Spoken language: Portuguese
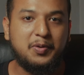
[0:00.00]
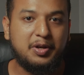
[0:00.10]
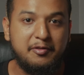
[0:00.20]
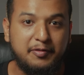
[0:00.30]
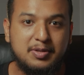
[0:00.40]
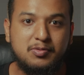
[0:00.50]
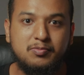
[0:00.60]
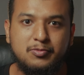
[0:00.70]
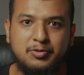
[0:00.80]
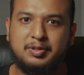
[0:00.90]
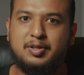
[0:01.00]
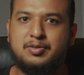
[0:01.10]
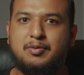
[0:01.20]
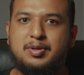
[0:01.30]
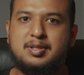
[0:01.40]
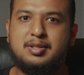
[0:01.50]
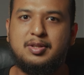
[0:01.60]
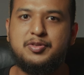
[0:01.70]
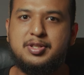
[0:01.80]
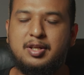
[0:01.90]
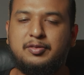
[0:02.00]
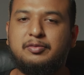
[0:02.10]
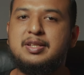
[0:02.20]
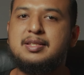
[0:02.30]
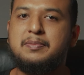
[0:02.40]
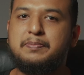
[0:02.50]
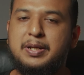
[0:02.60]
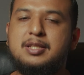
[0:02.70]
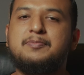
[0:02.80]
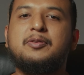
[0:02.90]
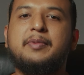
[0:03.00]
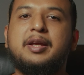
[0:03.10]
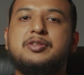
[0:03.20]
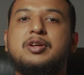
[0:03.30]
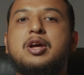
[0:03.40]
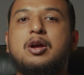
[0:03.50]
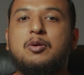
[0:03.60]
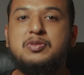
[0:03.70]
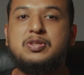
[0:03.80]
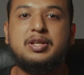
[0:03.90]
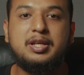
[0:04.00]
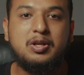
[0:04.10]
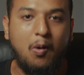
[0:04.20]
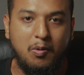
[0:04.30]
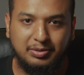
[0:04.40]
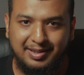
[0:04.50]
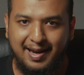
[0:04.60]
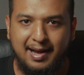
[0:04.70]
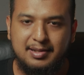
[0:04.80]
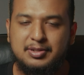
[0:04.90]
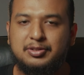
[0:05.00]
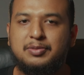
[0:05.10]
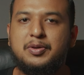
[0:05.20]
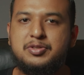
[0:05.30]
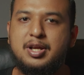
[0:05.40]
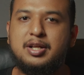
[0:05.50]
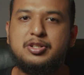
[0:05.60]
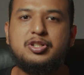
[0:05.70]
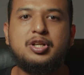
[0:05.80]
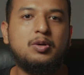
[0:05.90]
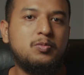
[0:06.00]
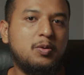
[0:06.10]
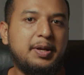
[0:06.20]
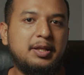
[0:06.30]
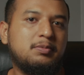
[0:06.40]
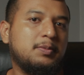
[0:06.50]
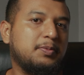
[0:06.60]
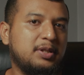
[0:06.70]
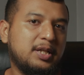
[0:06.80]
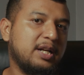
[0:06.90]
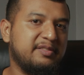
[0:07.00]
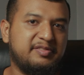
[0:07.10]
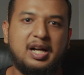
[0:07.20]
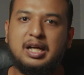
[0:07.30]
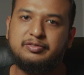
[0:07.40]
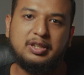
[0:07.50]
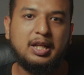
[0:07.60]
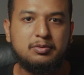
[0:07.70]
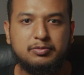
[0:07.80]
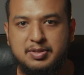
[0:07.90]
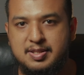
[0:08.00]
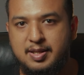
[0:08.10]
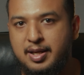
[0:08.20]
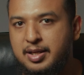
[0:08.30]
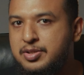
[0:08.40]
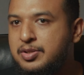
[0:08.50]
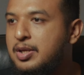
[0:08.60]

porque eu faço muitas coisas, então o desafio vai ser principalmente conseguir encontrar no meu dia a dia o um momento para poder gravar, falar com vocês,